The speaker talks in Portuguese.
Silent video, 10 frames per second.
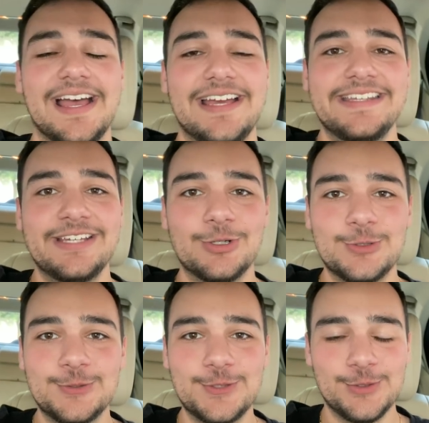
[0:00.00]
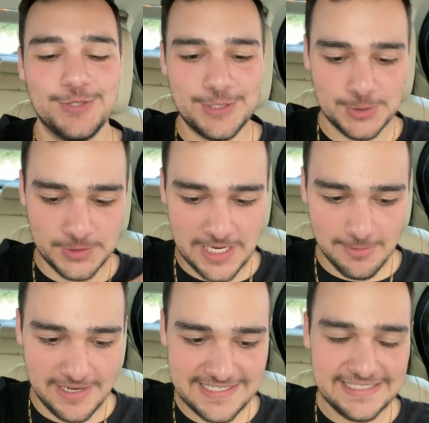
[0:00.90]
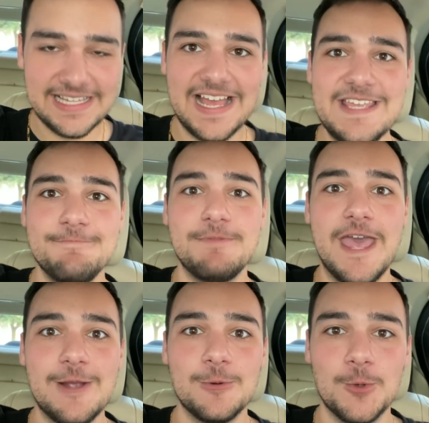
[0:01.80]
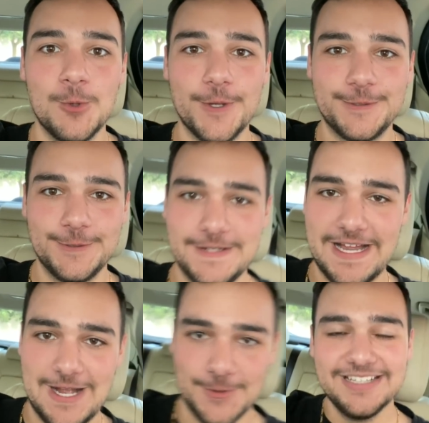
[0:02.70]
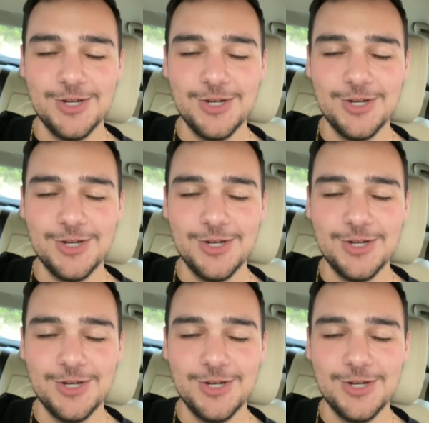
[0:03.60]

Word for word: Aí eu, eu deixo o Jaguarzinho lá e pego o outro carro.